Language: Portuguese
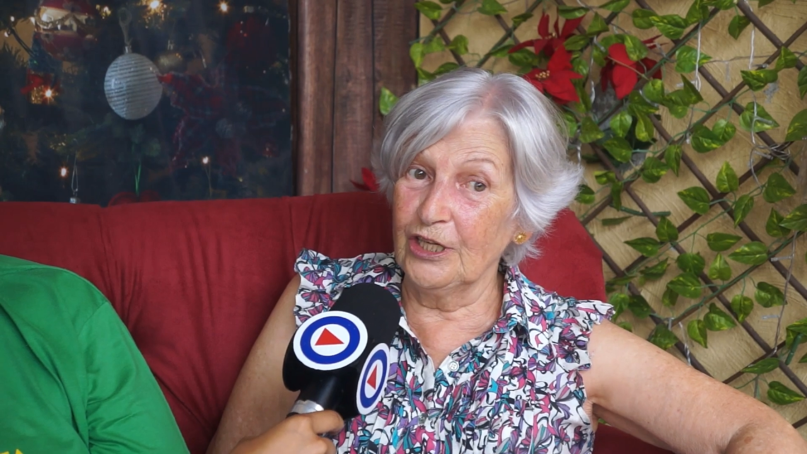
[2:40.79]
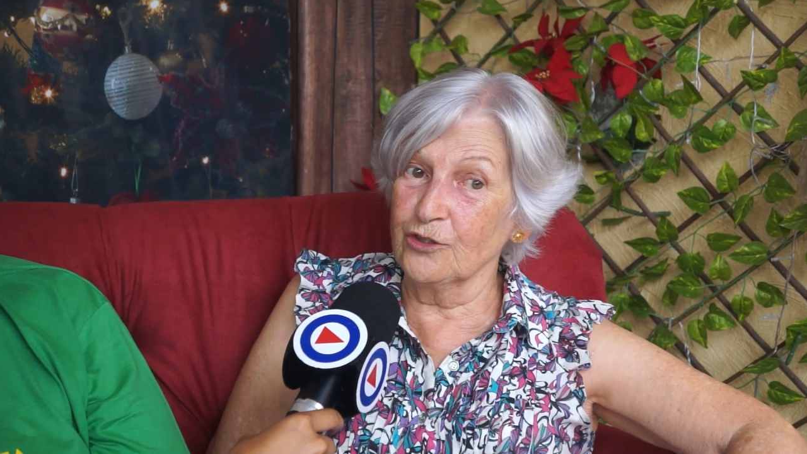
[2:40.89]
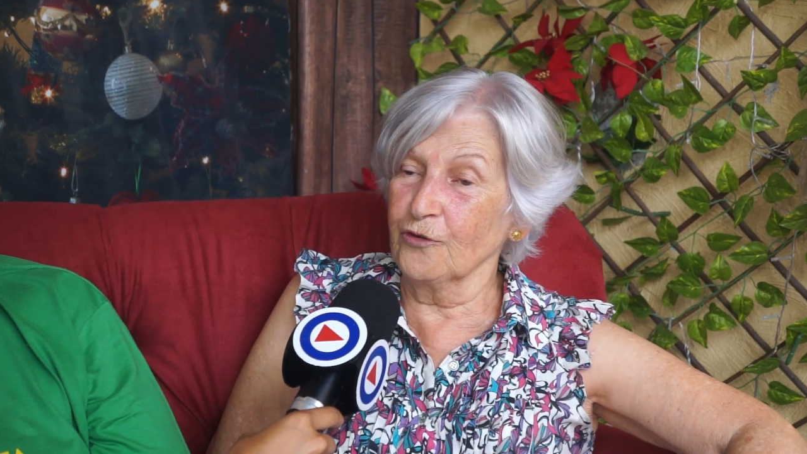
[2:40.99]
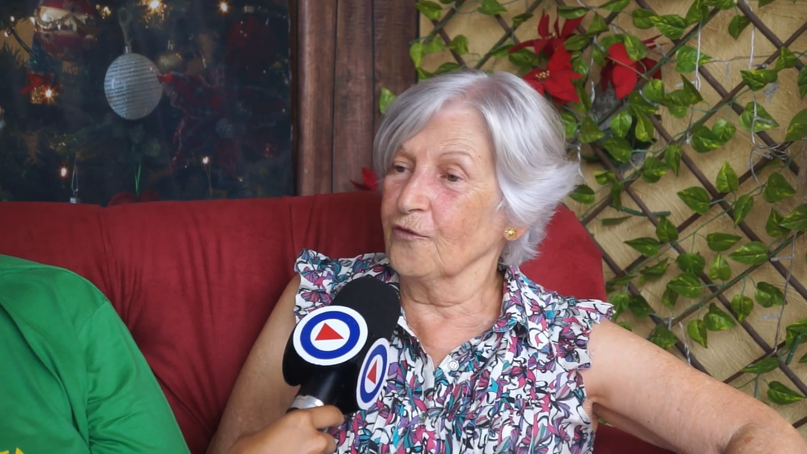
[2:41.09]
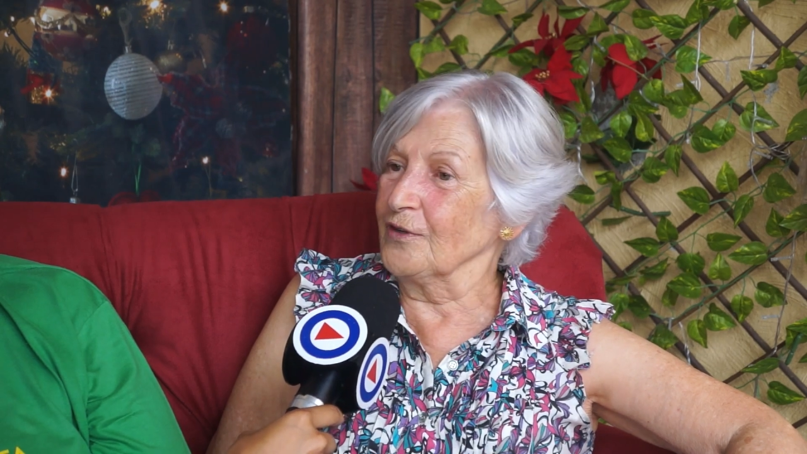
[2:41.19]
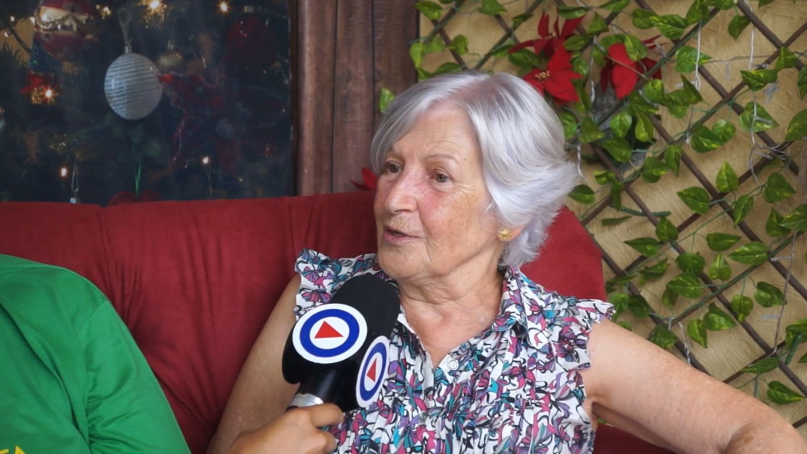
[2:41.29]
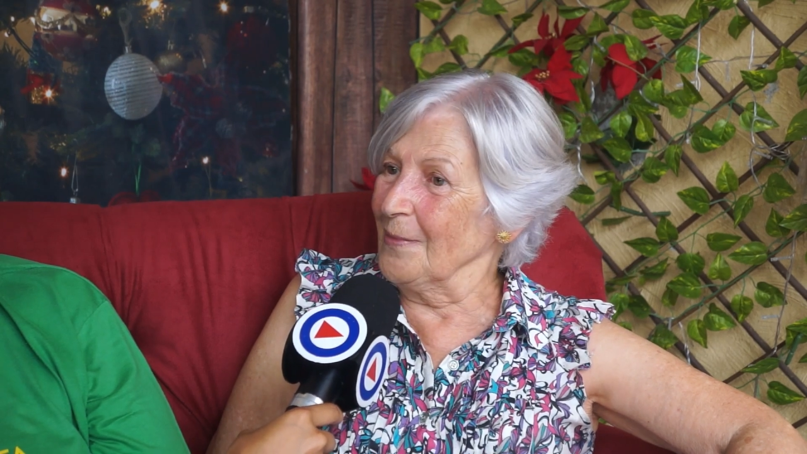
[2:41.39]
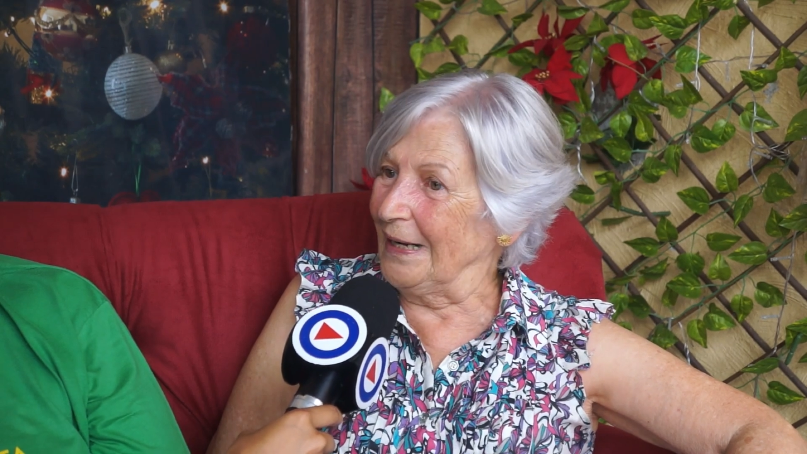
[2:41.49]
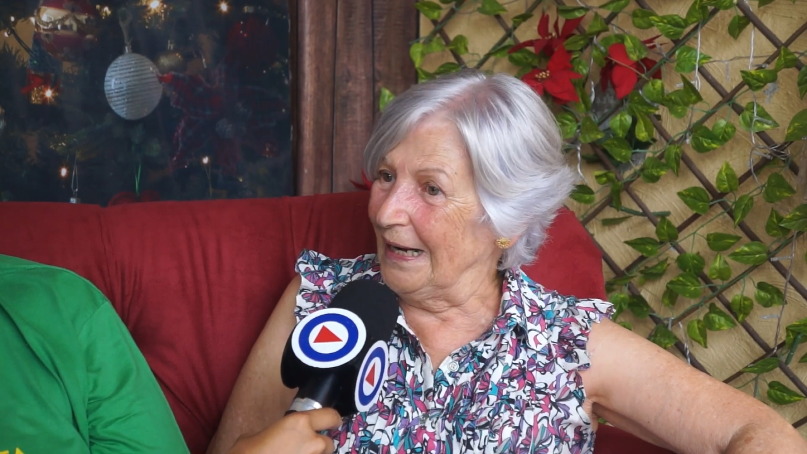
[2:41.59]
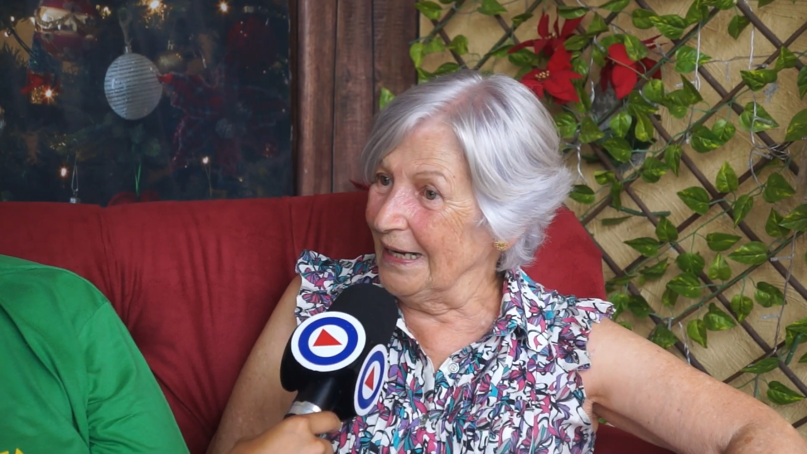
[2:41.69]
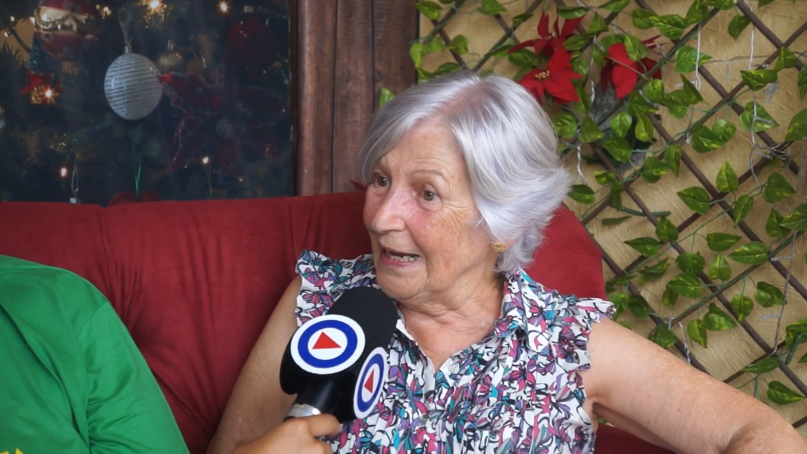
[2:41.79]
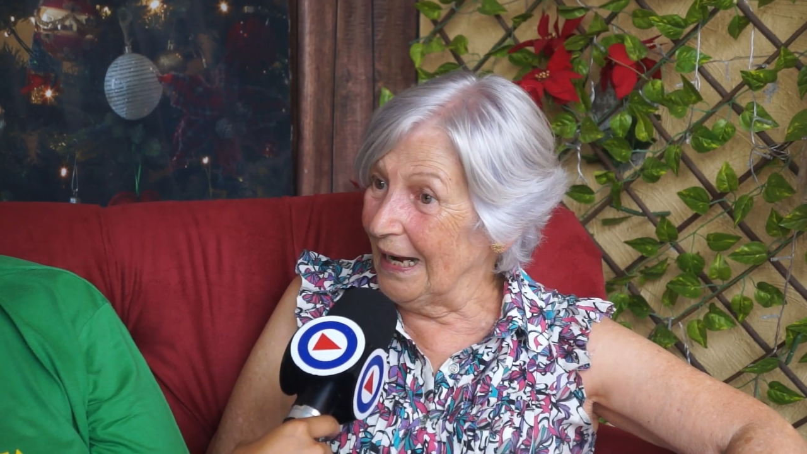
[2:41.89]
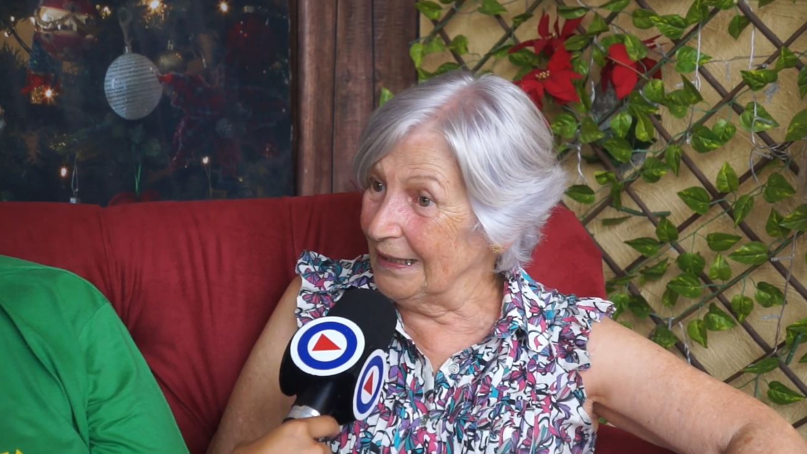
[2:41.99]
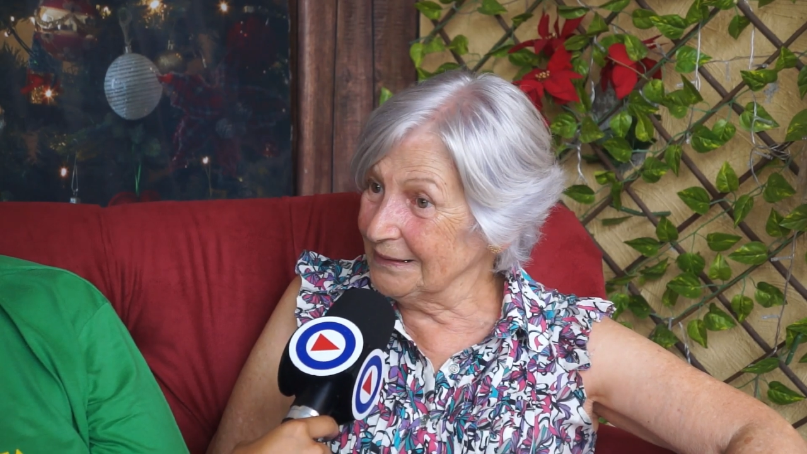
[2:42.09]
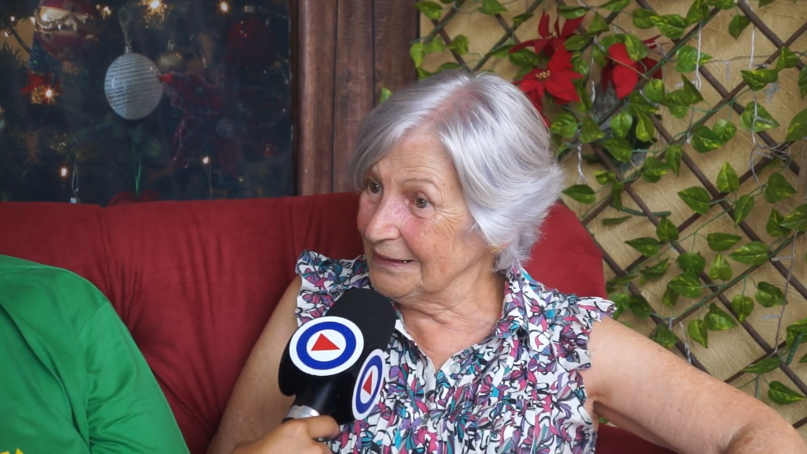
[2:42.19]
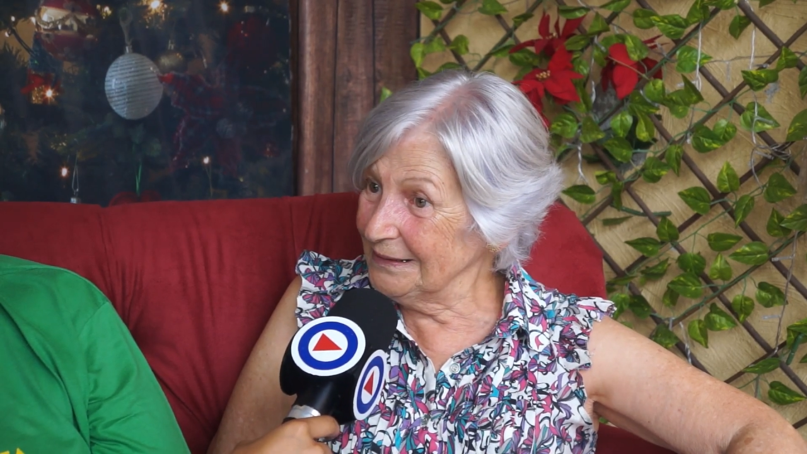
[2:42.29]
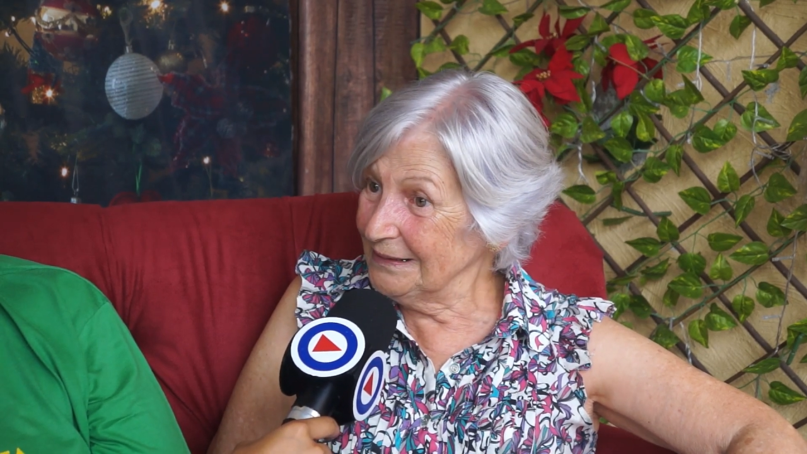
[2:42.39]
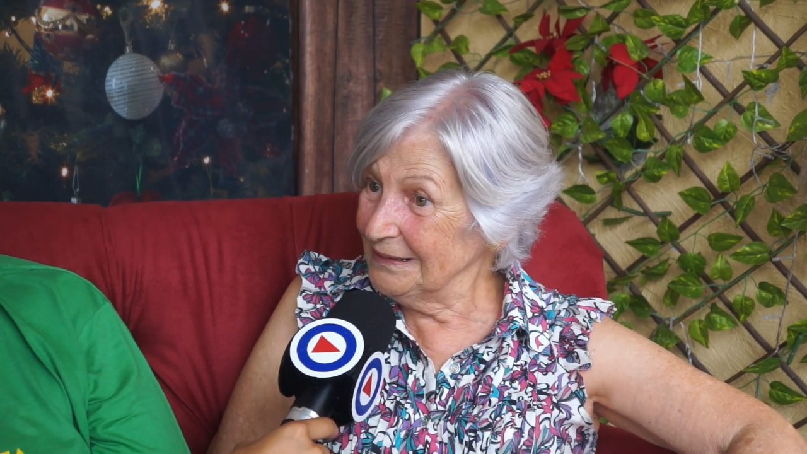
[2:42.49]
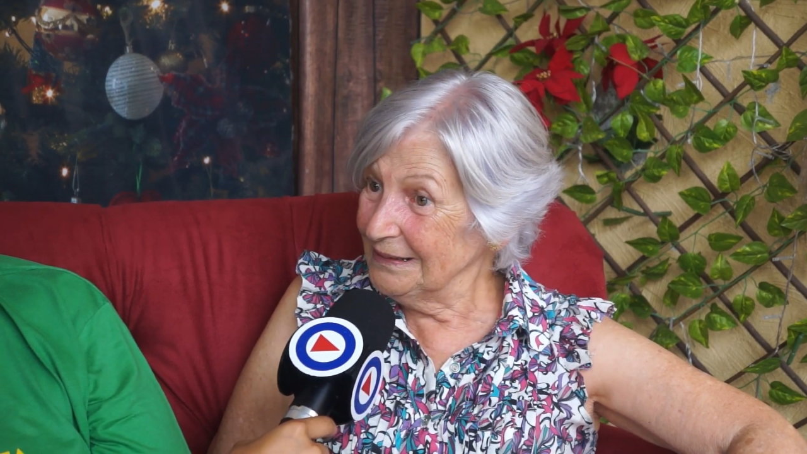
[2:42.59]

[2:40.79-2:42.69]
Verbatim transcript: resolveu fazer uma carreata